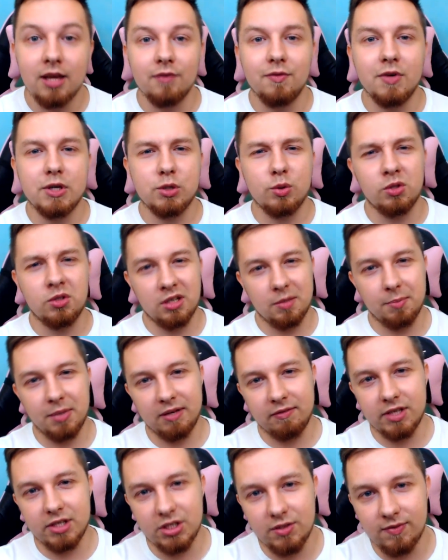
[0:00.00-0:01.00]
Wyszło to
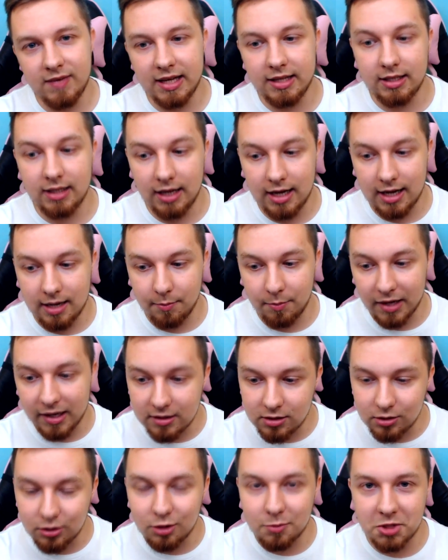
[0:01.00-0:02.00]
naprawdę świetnie, ja
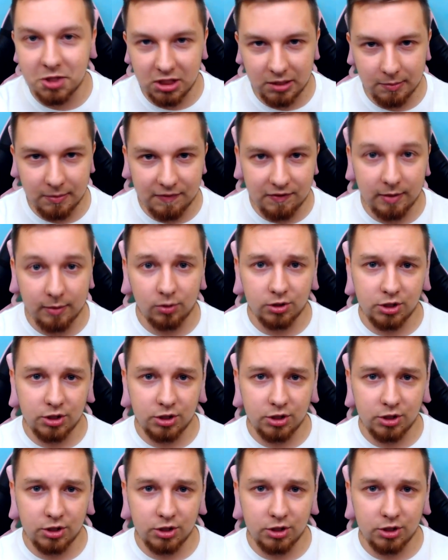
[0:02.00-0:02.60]
bardzo dobrze się bawiłem,